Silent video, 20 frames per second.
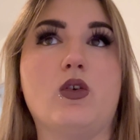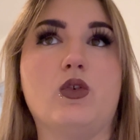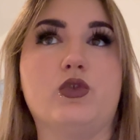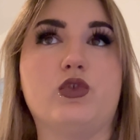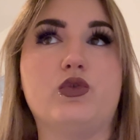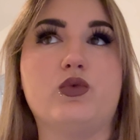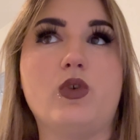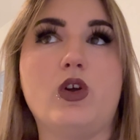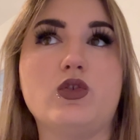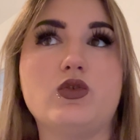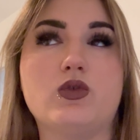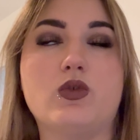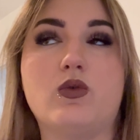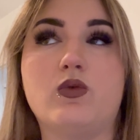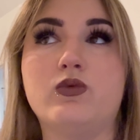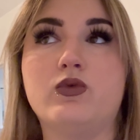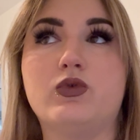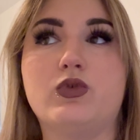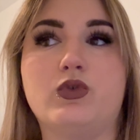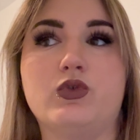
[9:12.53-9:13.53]
en soi, je
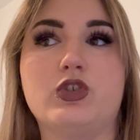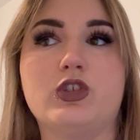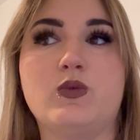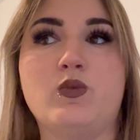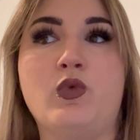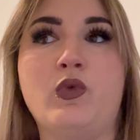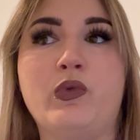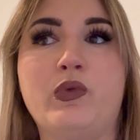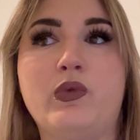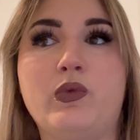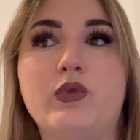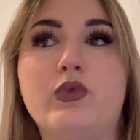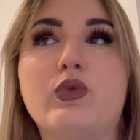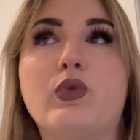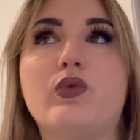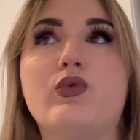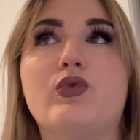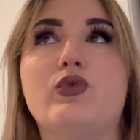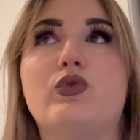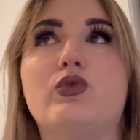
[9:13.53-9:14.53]
compte changer mon fond
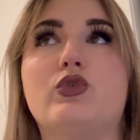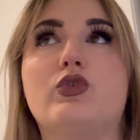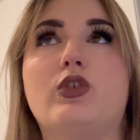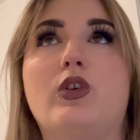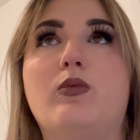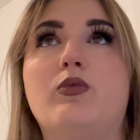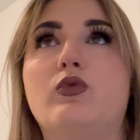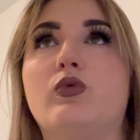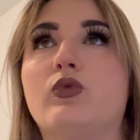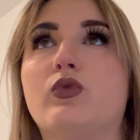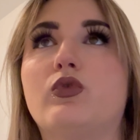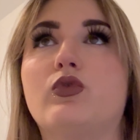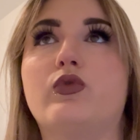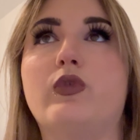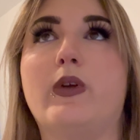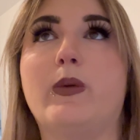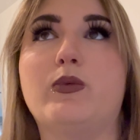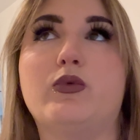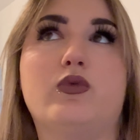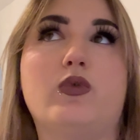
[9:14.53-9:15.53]
sur Photoshop, donc
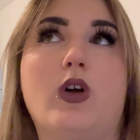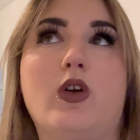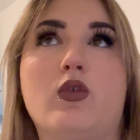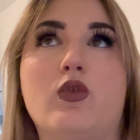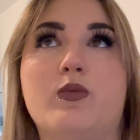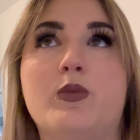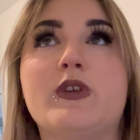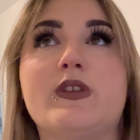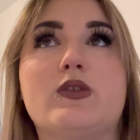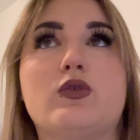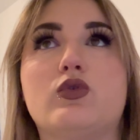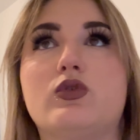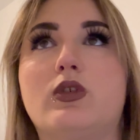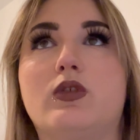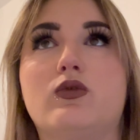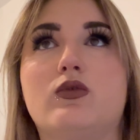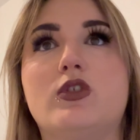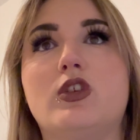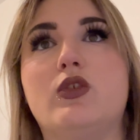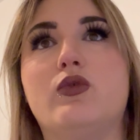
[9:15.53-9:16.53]
je vais pouvoir gommer ce genre
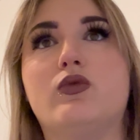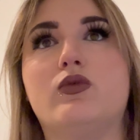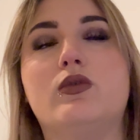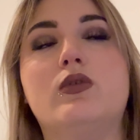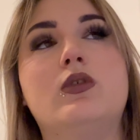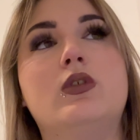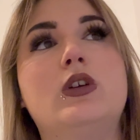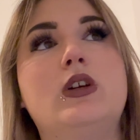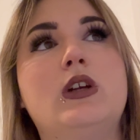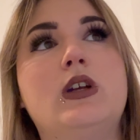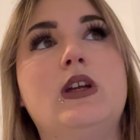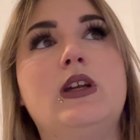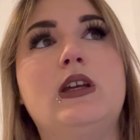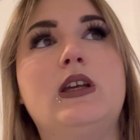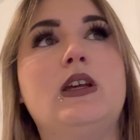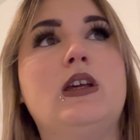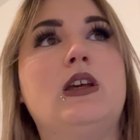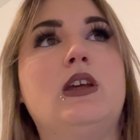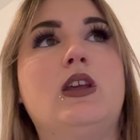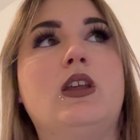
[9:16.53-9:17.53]
de défaut.
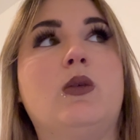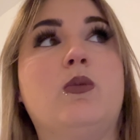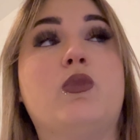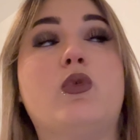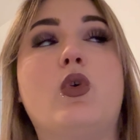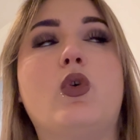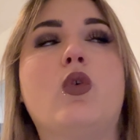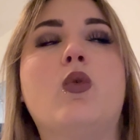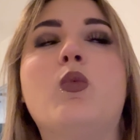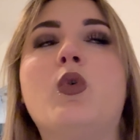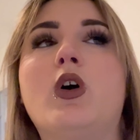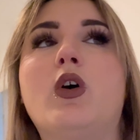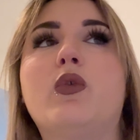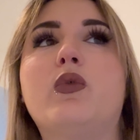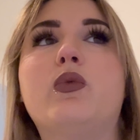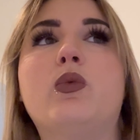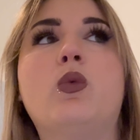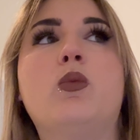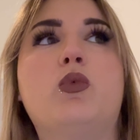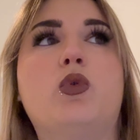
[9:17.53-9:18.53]
Il faut au moins un
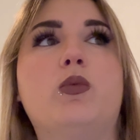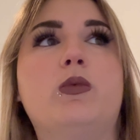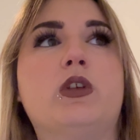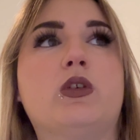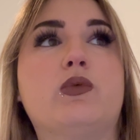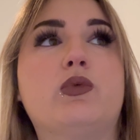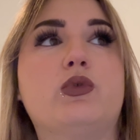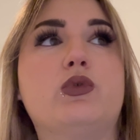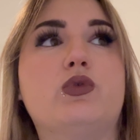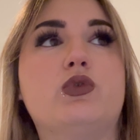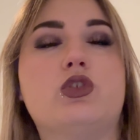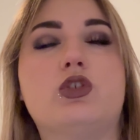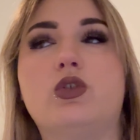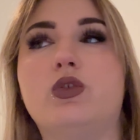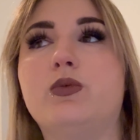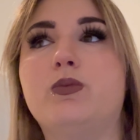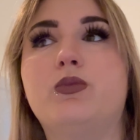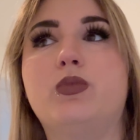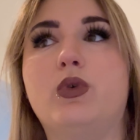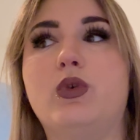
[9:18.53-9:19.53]
fond pour bien Photoshop
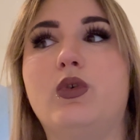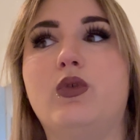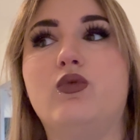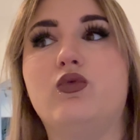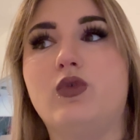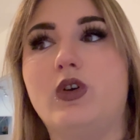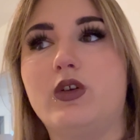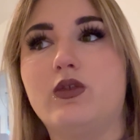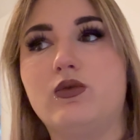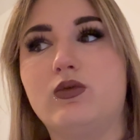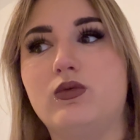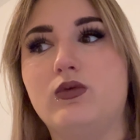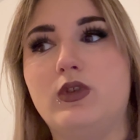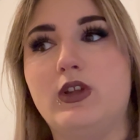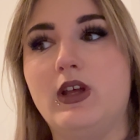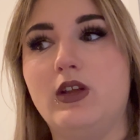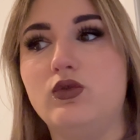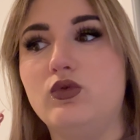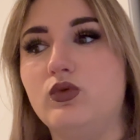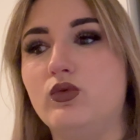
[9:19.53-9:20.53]
euh, voit qu'il
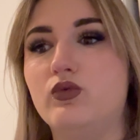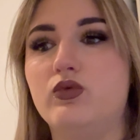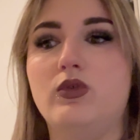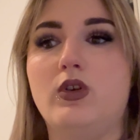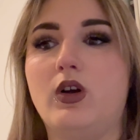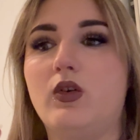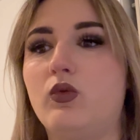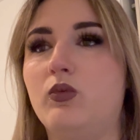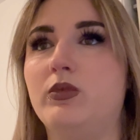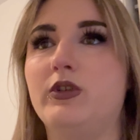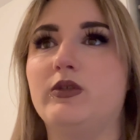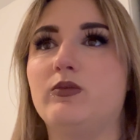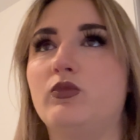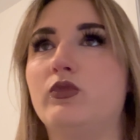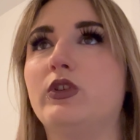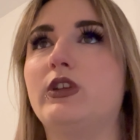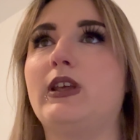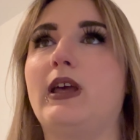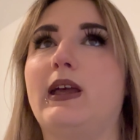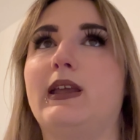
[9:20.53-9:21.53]
y a deux couleurs
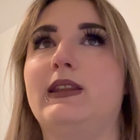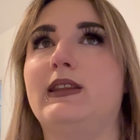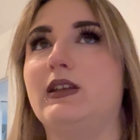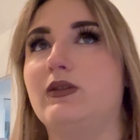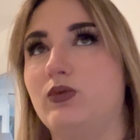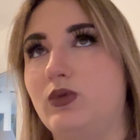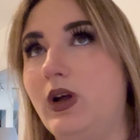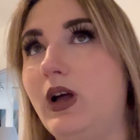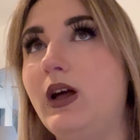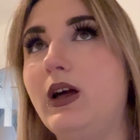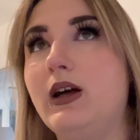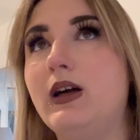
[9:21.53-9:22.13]
complètement qui n'ont rien à voir.